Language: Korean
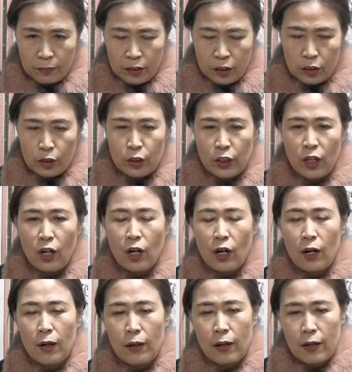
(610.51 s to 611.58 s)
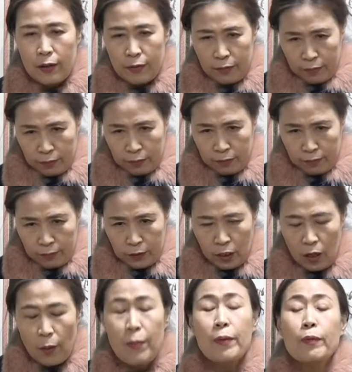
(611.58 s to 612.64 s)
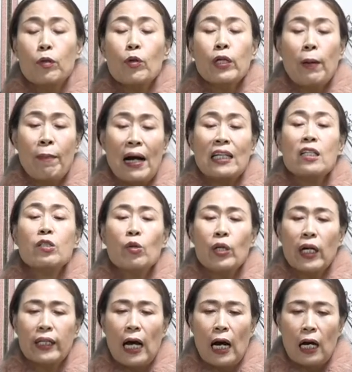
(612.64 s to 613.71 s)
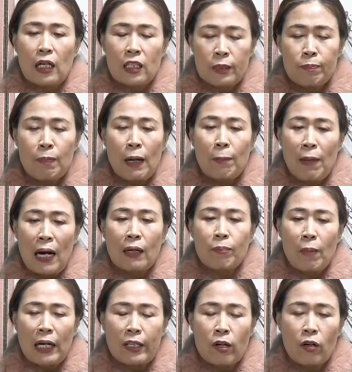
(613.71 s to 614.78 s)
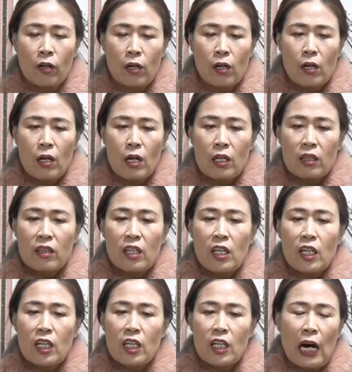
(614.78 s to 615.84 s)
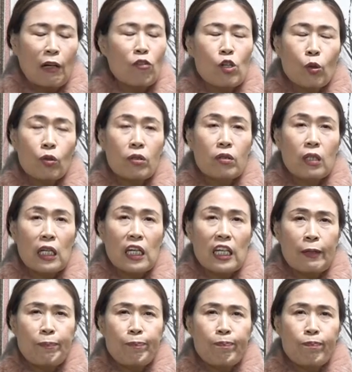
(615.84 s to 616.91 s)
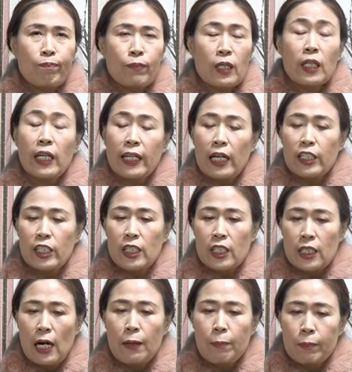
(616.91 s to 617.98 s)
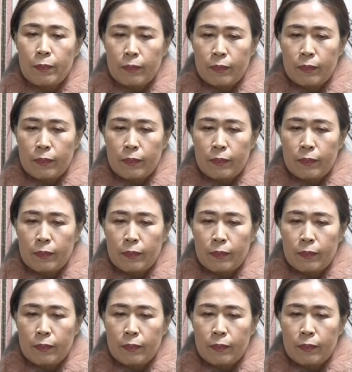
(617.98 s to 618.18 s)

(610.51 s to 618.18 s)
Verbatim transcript: 그렇죠. 그러면 소리가 막힌 소리가 나. 금방 막, 막혀. 띠 안 울리고 띠 이렇게 돼. 시작.